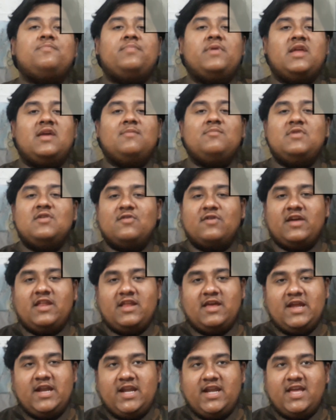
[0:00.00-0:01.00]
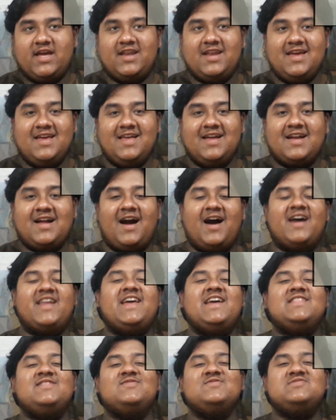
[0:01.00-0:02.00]
के प्रेमियों के लिए इंडियन
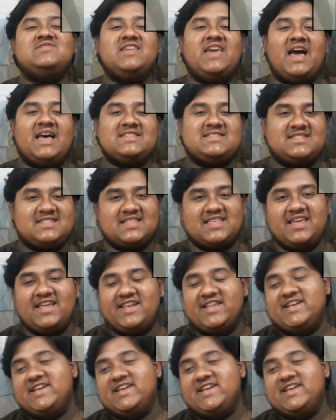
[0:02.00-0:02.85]
कार एंथुजियास्ट के